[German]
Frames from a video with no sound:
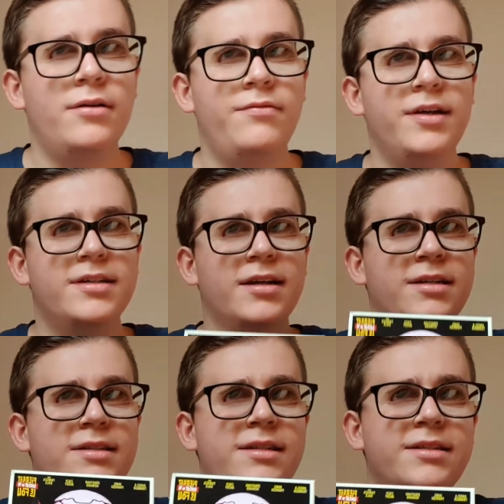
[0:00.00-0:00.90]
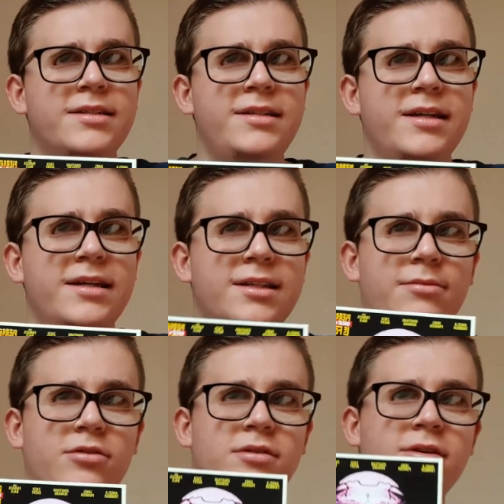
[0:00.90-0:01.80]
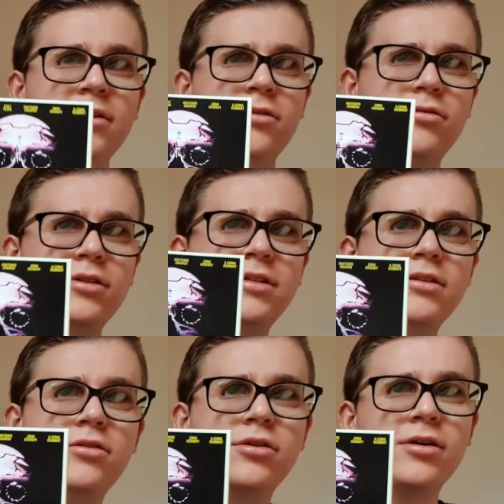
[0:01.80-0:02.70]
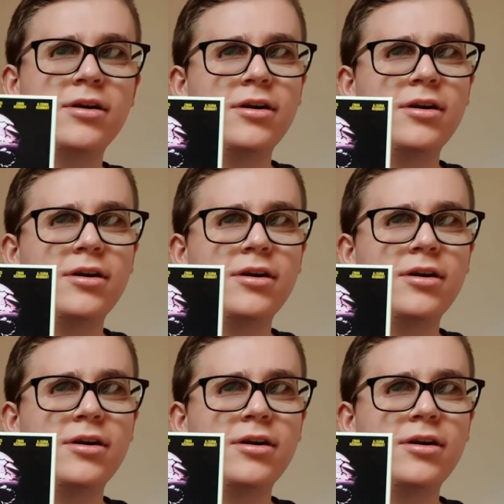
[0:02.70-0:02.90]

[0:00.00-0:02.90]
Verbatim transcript: wie gesagt, jetzt dieses hier in der Sammlung und noch